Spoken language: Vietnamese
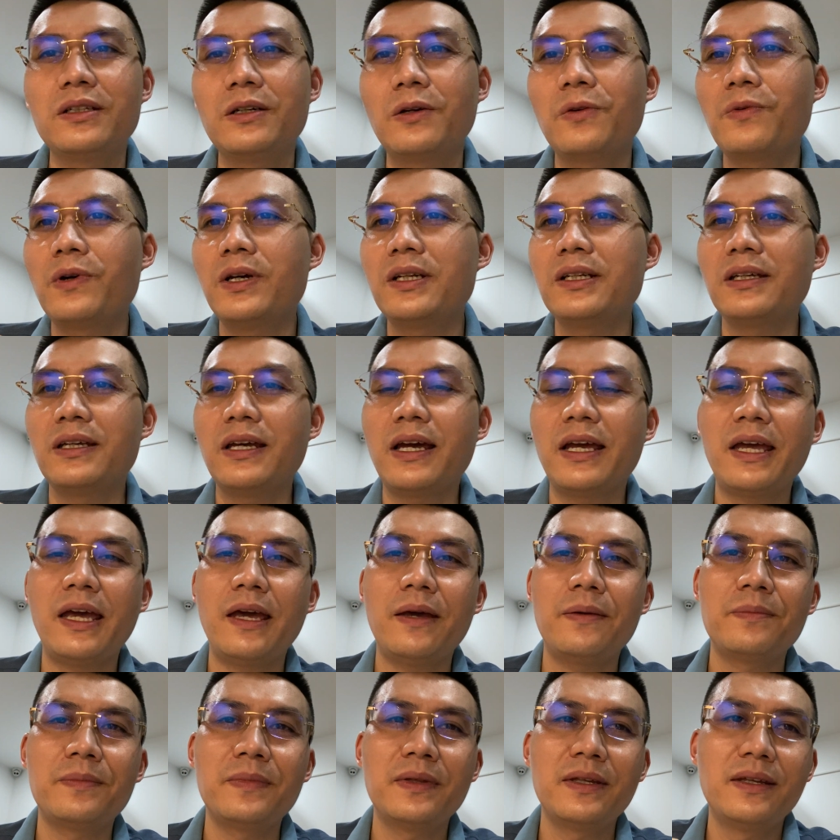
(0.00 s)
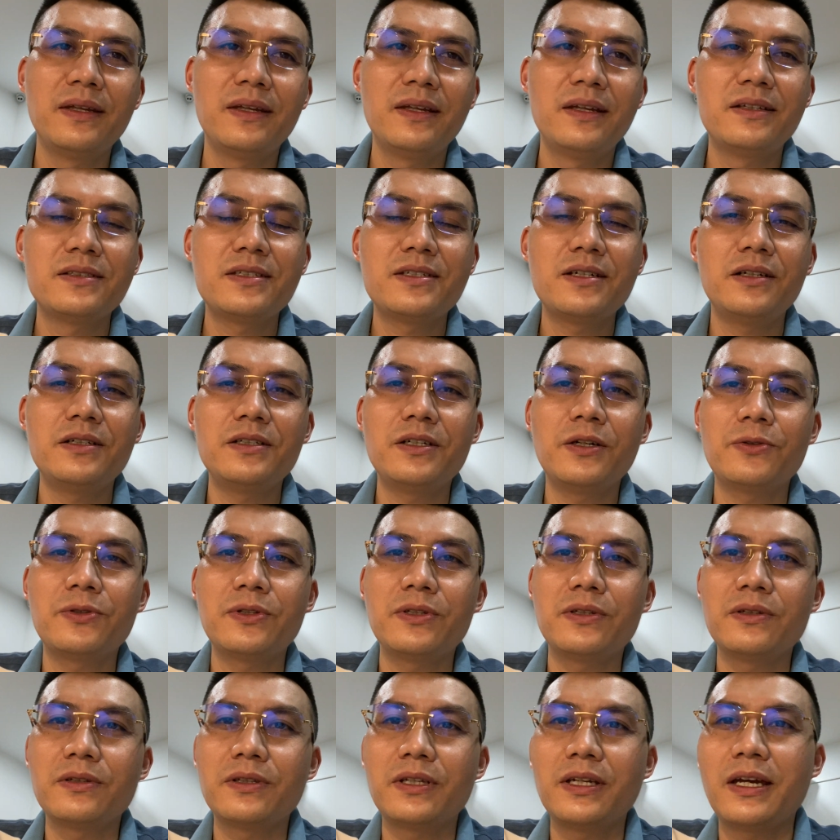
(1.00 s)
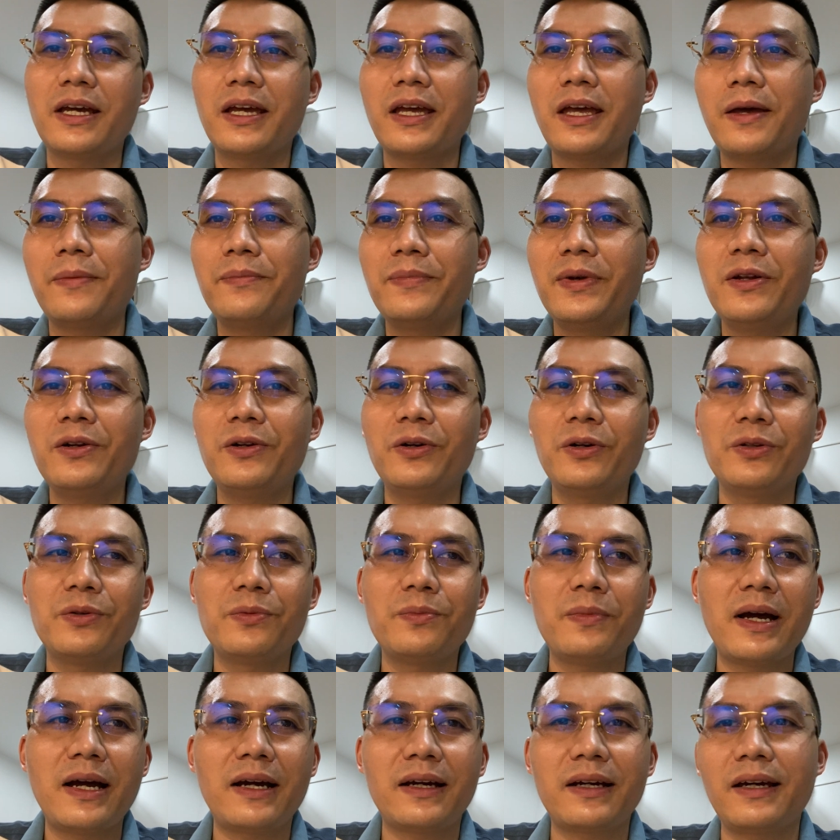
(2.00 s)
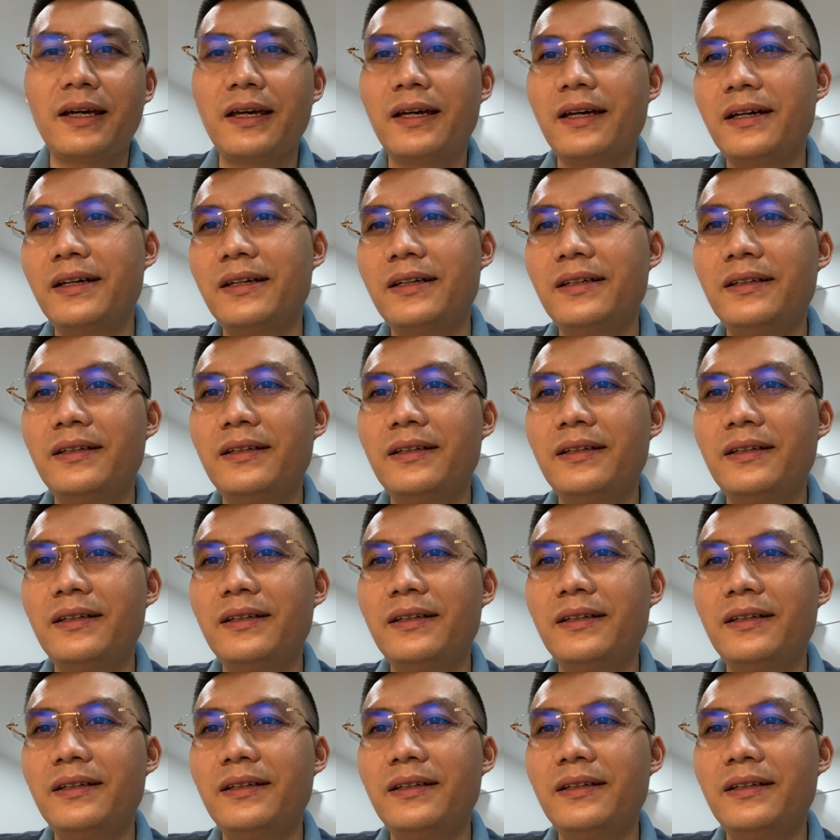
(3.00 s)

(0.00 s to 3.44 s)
Tướng Quân thì anh em chơi nhiều thì anh em biết rồi, nó mang cái